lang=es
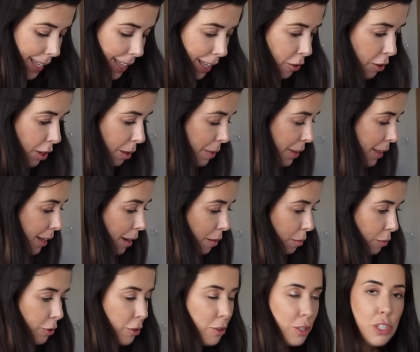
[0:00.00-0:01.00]
que tengo que meter el
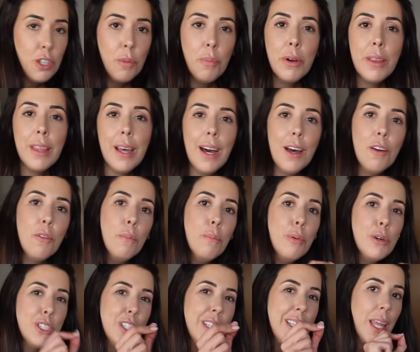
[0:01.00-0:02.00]
mono. Estoy por dejar un
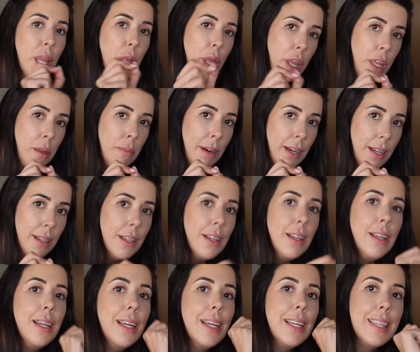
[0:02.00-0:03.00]
posit encima
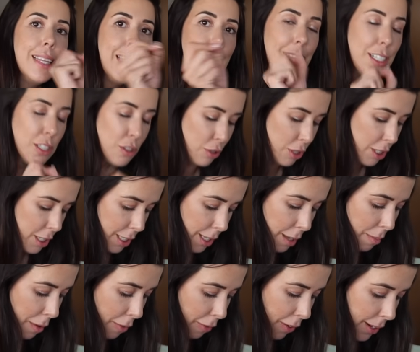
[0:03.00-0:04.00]
de las cosas
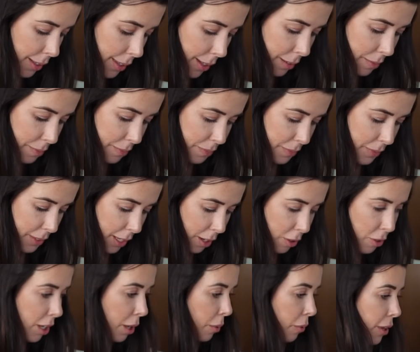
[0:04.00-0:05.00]
que me faltan.
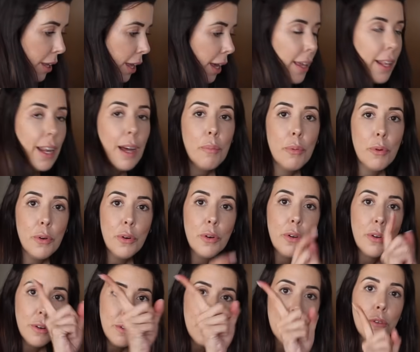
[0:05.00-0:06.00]
Creo que voy a ir a
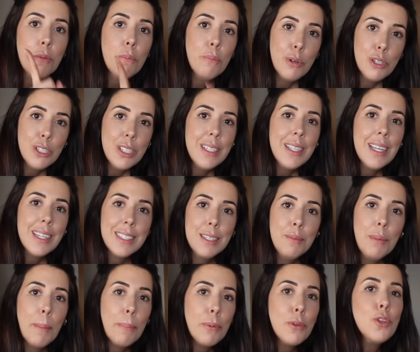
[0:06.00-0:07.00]
por un posit y así
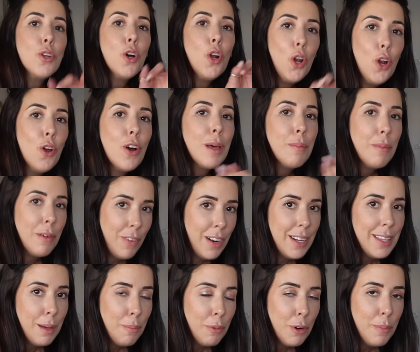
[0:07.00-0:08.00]
me apunto lo que me
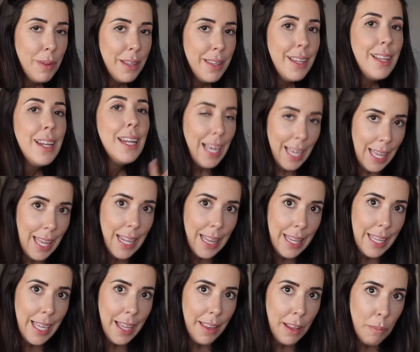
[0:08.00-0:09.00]
falta por meter el
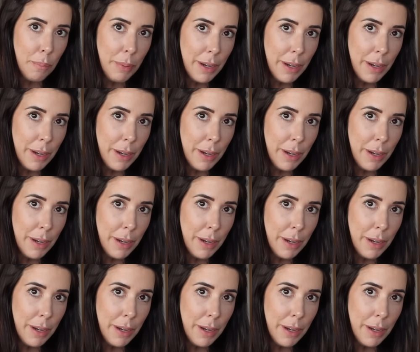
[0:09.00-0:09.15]
día del